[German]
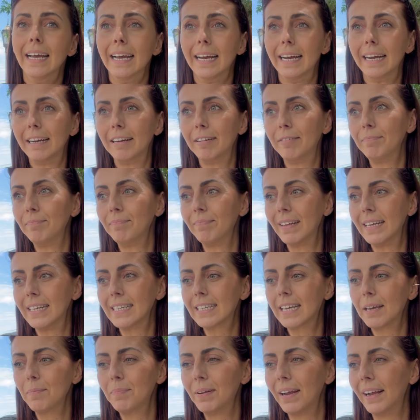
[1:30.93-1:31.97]
Ähm,
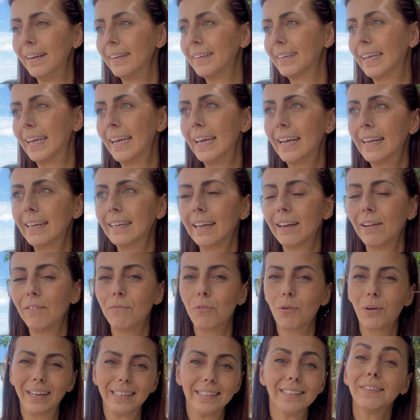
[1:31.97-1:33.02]
es gibt halt
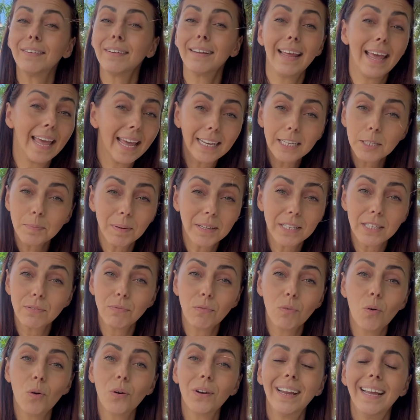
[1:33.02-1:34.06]
Gegenden, wo ganz viele
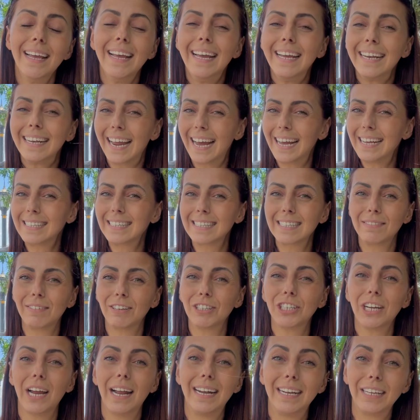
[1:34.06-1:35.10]
Experts wohnen. Da ist es
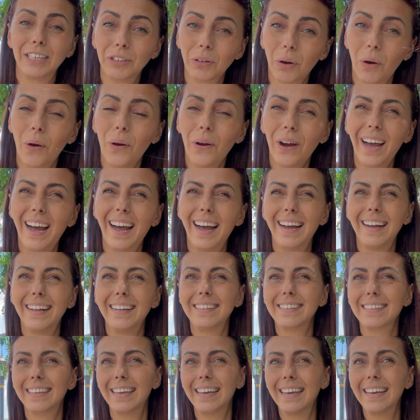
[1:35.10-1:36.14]
wahrscheinlich teurer
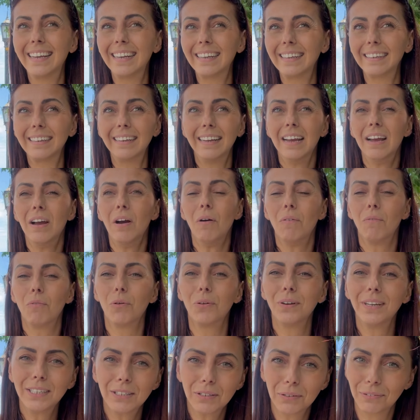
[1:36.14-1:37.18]
als Gegenden,
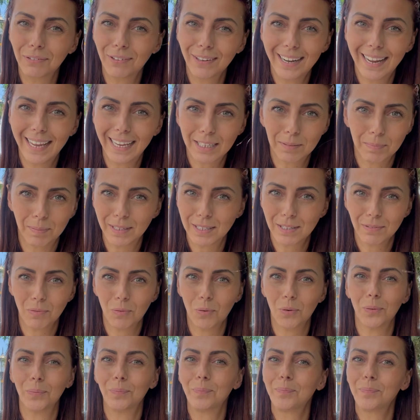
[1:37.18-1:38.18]
wo nicht so viele Experts wohnen.